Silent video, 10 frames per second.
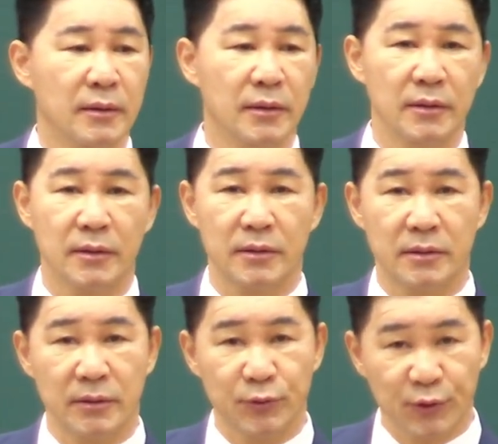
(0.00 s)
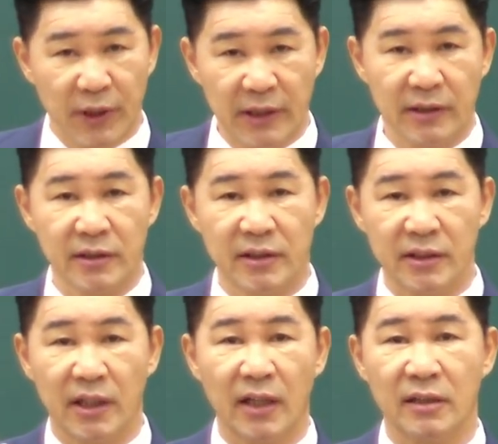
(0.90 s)
어, 그 건축하는 거,
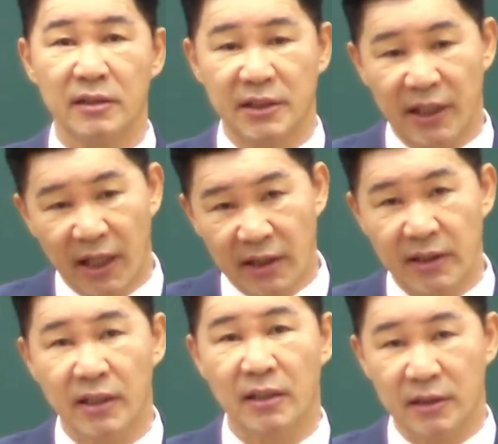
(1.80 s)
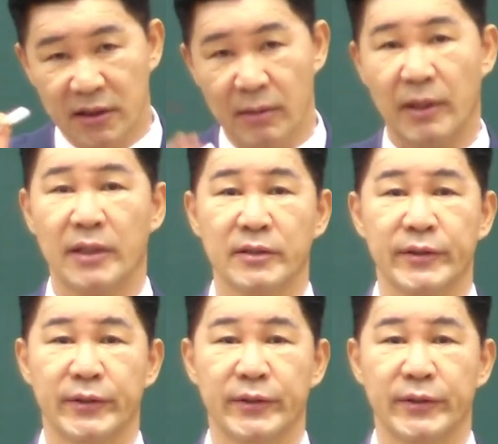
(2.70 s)
헌당하는 거 진행할 테니까 걱정이 말겠어요.